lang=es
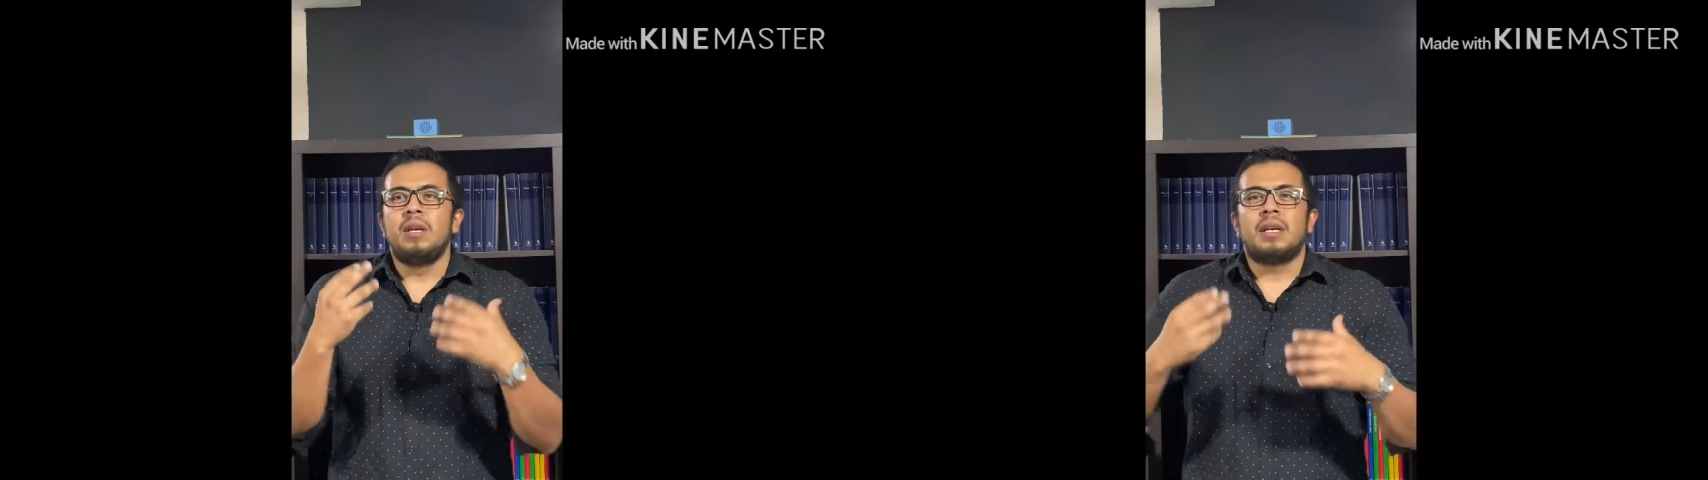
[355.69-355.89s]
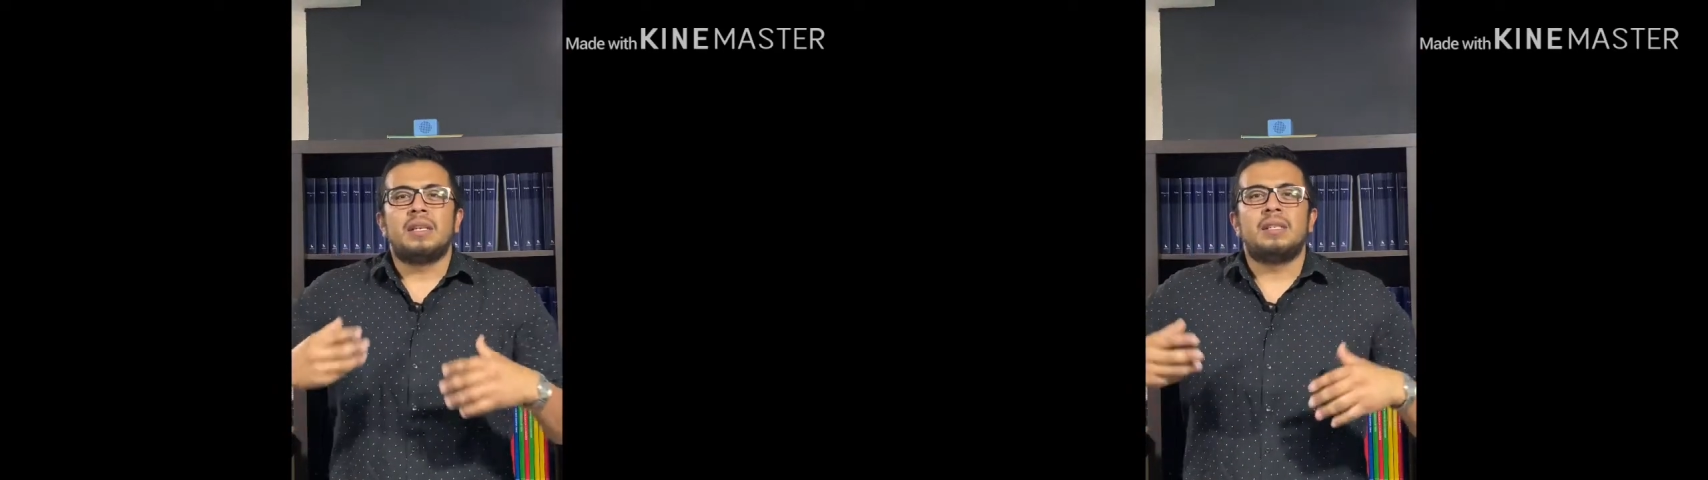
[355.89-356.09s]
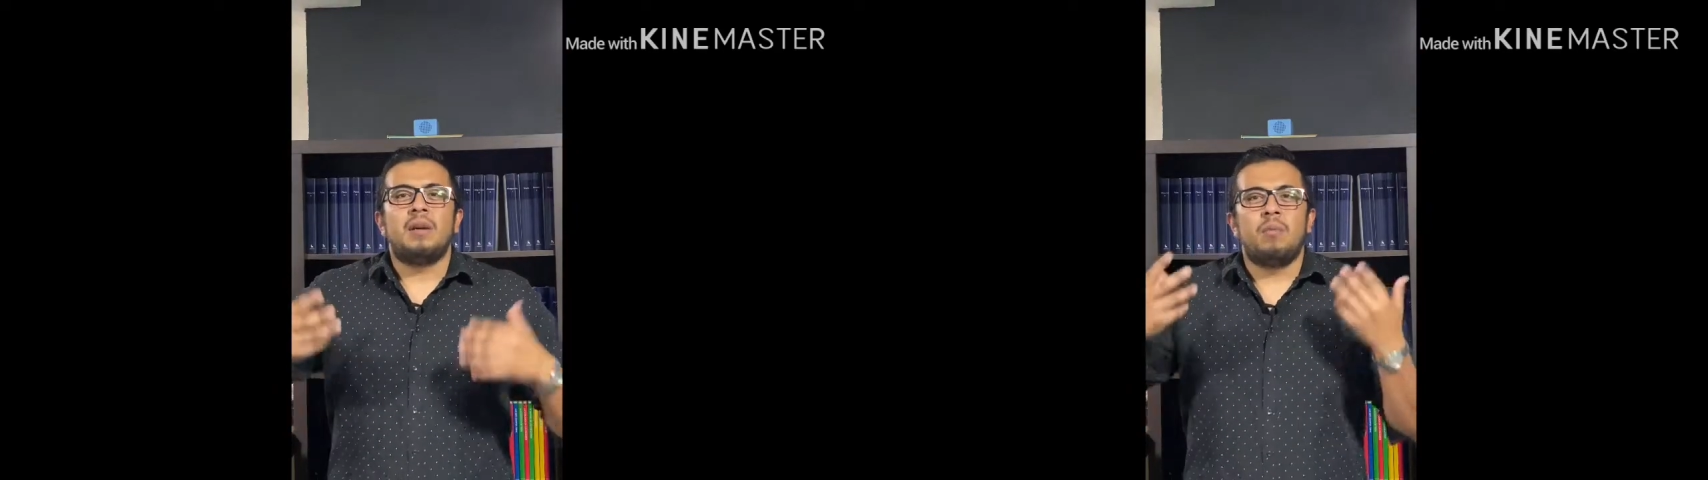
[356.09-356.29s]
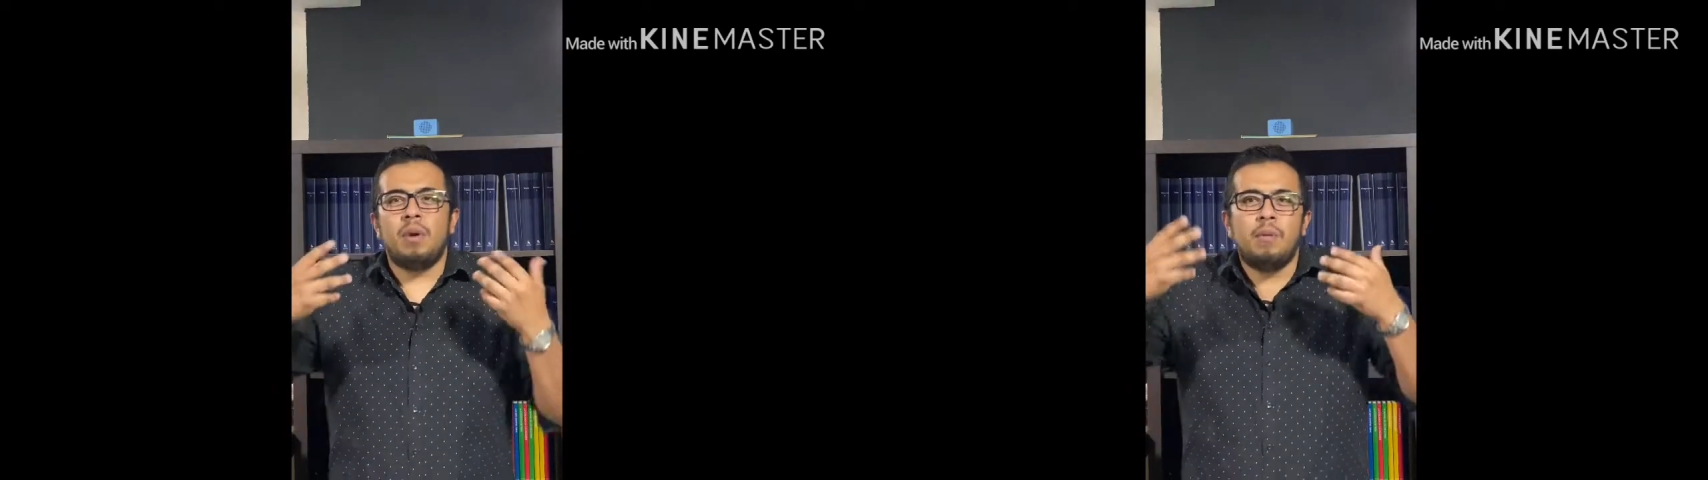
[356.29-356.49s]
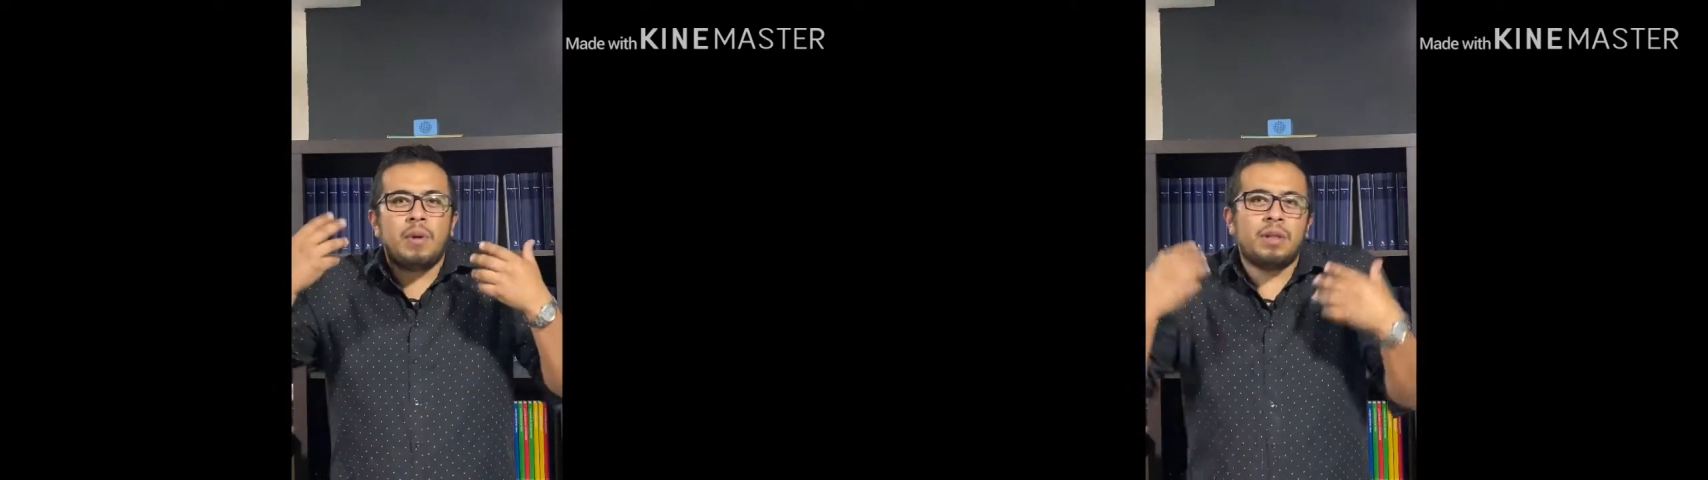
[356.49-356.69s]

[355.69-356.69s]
que se vuelve